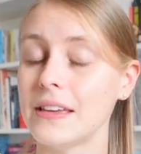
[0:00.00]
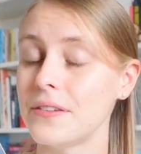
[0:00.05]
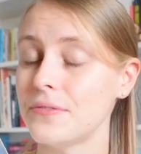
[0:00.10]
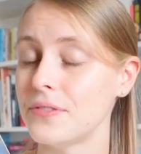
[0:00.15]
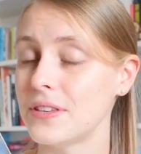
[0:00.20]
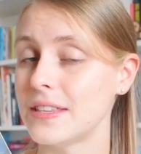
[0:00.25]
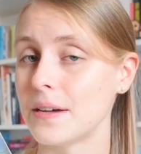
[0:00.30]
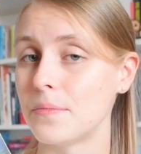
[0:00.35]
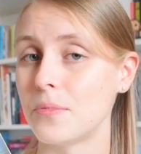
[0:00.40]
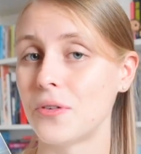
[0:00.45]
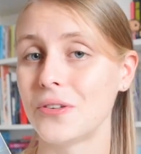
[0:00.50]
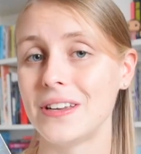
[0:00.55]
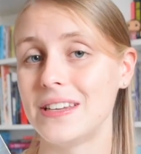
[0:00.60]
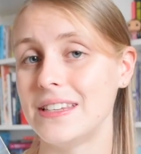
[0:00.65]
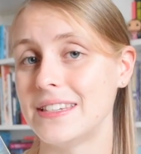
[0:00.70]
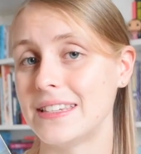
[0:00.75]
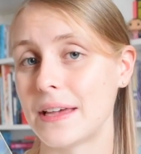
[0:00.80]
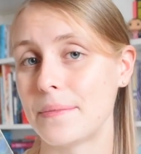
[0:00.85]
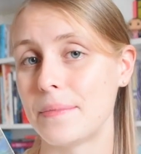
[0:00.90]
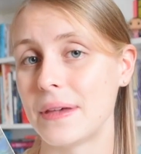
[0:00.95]
Évidemment,
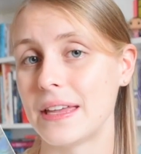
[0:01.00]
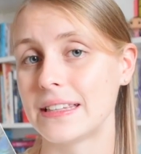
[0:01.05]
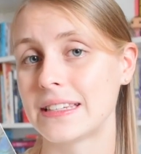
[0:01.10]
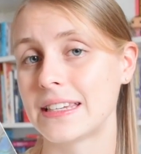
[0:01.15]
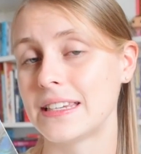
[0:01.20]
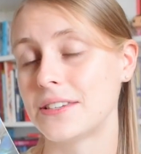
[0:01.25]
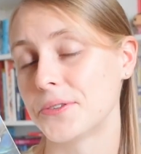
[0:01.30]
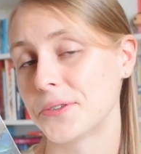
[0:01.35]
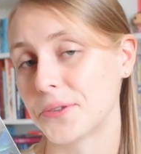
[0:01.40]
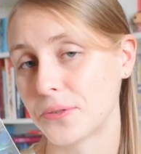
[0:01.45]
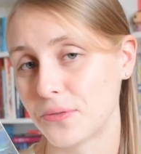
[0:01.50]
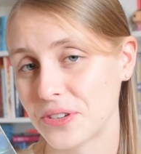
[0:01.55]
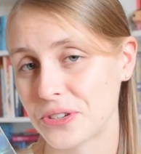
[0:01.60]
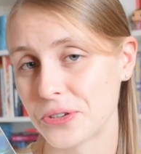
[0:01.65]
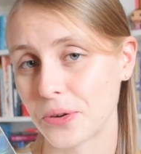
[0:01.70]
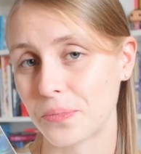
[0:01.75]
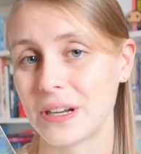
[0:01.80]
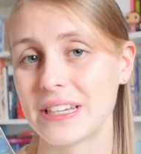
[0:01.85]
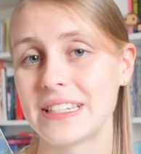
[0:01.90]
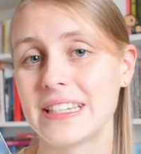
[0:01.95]
Elisabeth, qui se trouvait
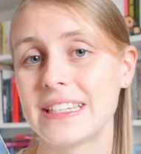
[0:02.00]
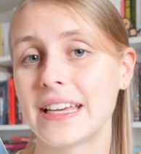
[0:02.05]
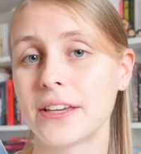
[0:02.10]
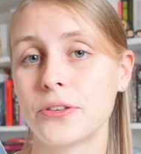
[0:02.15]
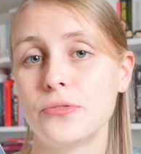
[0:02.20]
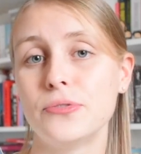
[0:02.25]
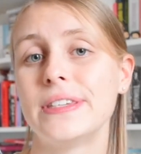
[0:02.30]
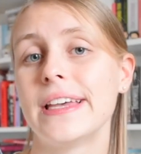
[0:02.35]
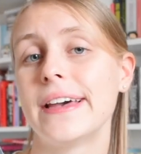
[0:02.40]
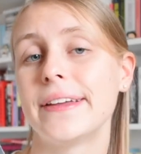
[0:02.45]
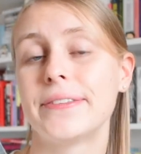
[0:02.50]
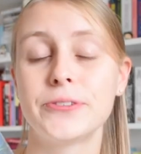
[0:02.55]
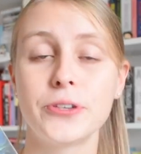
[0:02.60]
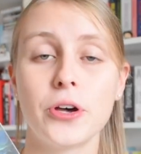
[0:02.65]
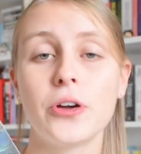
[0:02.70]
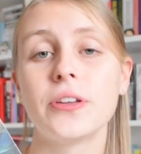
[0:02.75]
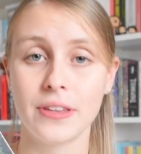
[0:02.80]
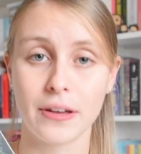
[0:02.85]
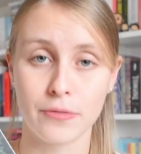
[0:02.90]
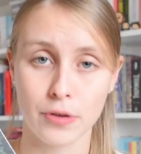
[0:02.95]
sur place, est accusée à
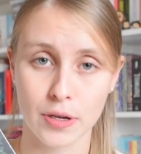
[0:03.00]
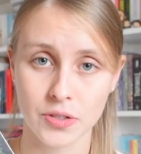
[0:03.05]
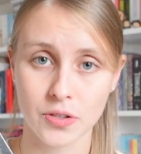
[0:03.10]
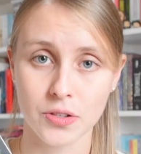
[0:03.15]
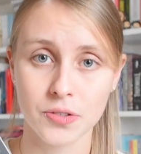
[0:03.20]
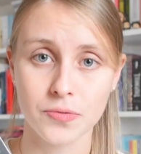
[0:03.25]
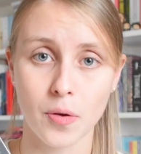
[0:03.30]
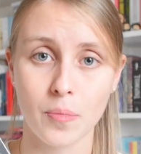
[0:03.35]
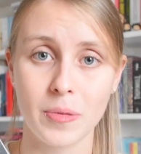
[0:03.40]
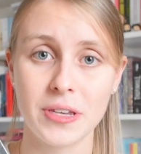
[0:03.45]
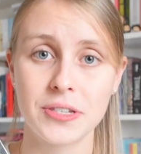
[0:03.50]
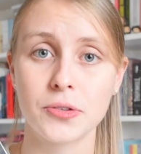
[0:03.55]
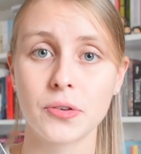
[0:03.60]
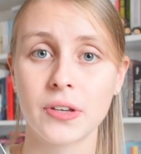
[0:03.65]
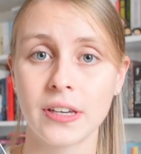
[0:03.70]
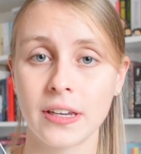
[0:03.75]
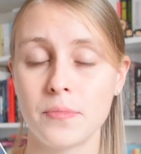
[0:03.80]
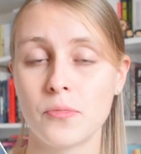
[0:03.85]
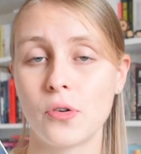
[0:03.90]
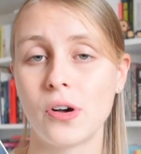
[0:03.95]
tort d'avoir transformé ce
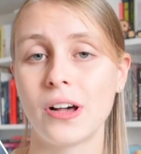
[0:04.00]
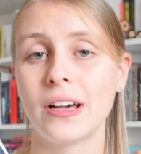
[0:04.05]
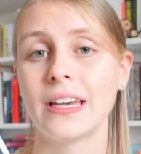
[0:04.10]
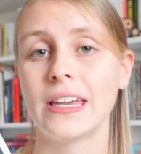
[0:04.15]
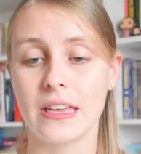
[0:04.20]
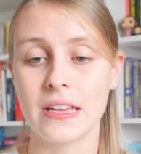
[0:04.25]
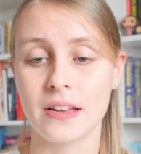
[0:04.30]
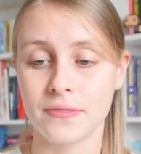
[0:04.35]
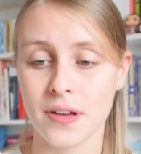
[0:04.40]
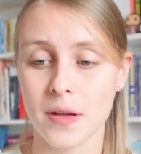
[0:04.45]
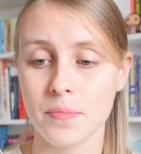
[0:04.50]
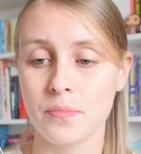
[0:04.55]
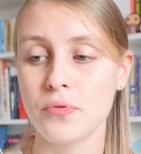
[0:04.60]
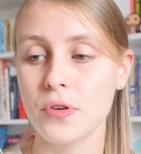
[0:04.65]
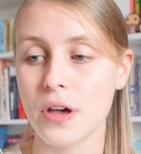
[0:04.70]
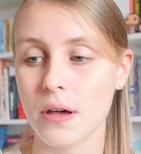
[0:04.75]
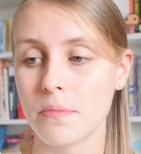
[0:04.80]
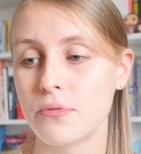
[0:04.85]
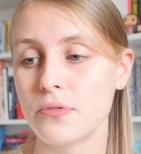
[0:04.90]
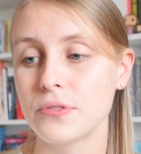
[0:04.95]
grimoire et elle va peu
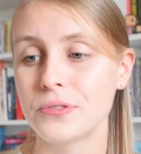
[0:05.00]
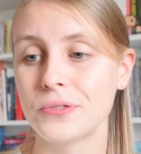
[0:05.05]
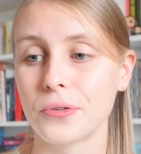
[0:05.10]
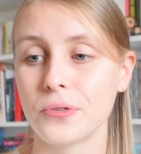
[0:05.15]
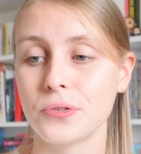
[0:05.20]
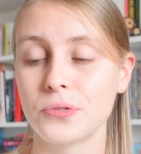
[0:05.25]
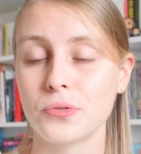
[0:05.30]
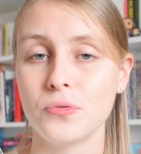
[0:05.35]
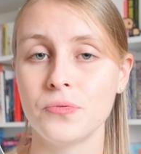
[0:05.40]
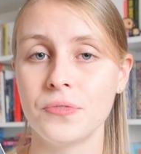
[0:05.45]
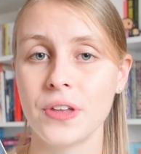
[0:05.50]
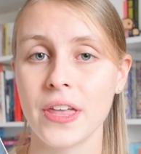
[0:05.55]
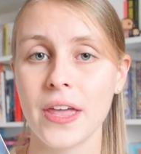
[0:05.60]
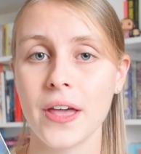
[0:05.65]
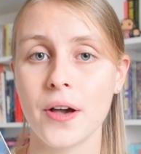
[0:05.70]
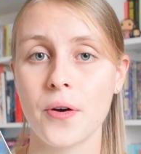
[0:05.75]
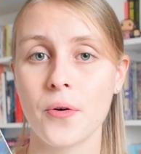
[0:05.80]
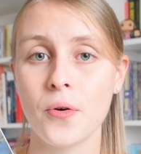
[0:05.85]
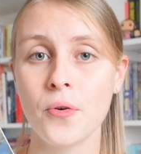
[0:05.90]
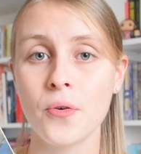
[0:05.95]
à peu se retrouver
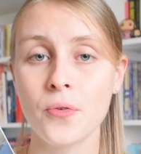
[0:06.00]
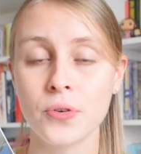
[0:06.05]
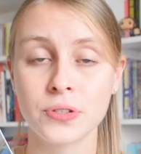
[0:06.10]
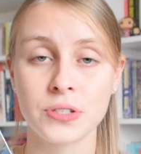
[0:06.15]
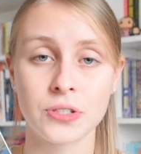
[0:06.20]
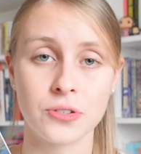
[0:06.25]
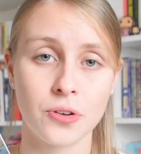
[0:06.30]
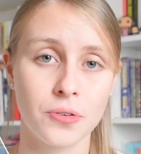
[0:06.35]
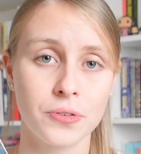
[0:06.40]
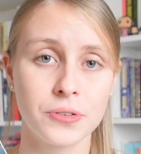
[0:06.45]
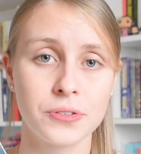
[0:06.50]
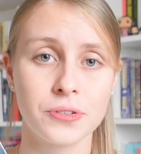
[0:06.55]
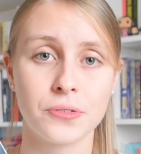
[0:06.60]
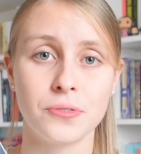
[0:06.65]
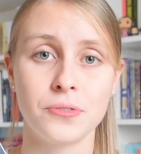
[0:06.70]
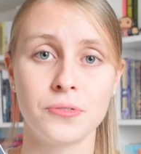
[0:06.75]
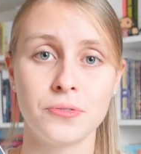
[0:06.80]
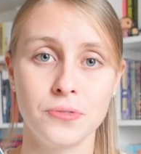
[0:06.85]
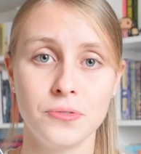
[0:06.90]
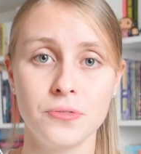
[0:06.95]
au centre
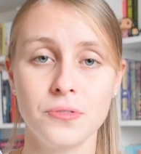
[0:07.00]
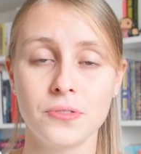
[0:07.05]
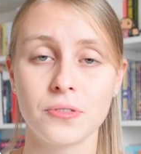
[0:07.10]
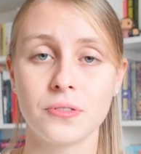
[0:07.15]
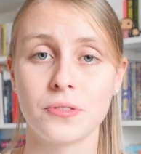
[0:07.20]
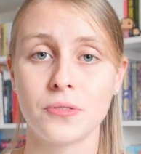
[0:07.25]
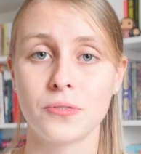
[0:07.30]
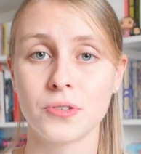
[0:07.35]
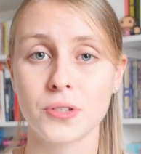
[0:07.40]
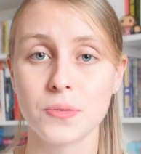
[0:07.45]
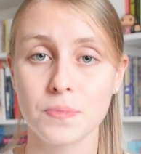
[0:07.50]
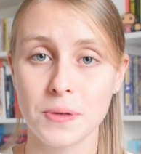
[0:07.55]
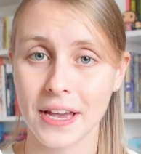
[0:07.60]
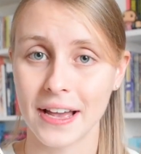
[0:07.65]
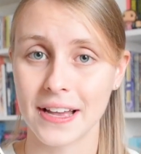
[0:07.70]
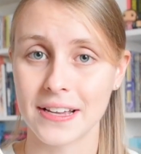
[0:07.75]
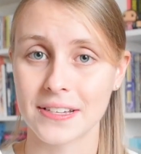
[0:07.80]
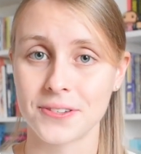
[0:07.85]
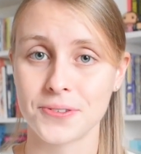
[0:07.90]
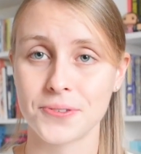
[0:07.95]
d'une
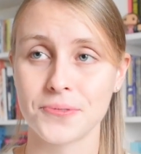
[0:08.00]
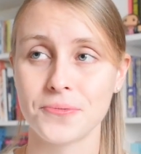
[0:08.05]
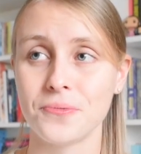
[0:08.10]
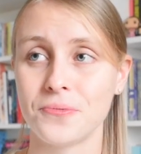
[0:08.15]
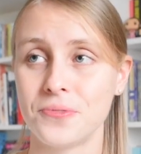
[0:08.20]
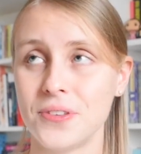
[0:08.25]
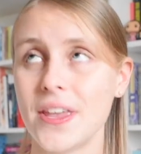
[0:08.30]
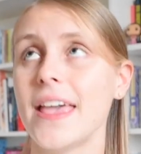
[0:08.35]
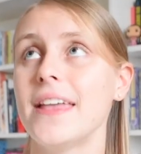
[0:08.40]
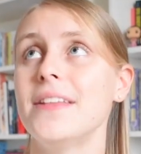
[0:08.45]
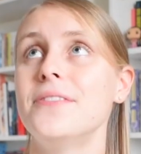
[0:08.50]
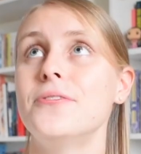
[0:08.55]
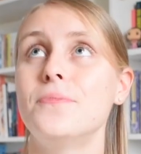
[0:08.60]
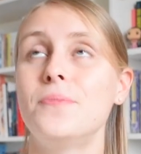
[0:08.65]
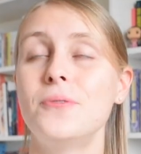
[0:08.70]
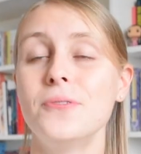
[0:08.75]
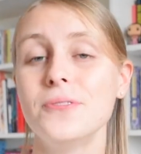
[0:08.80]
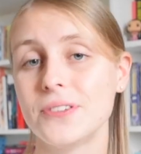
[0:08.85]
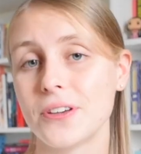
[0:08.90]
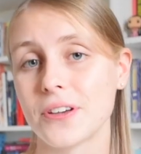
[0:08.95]
conspiration vieille de
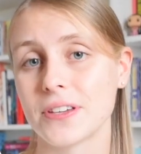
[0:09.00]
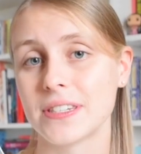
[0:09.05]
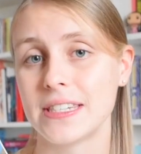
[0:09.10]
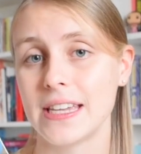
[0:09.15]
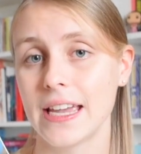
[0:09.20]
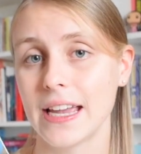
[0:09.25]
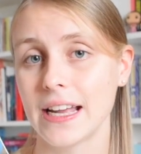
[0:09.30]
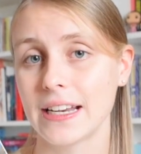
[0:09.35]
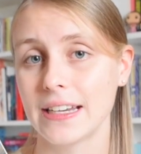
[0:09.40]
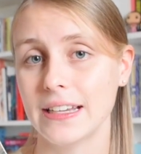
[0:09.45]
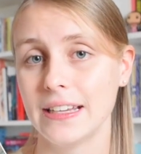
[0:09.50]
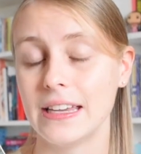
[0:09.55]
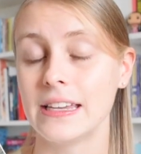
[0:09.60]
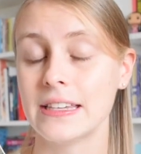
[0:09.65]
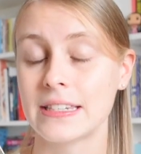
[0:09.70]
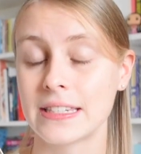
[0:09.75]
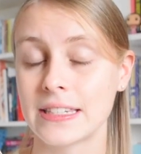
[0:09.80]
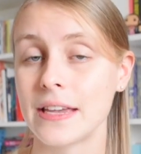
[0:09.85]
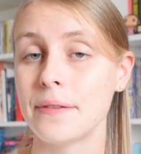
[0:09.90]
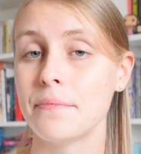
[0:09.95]
plusieurs siècles et
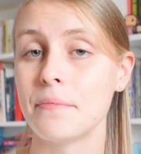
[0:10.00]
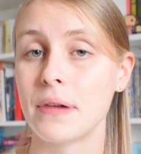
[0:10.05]
c'est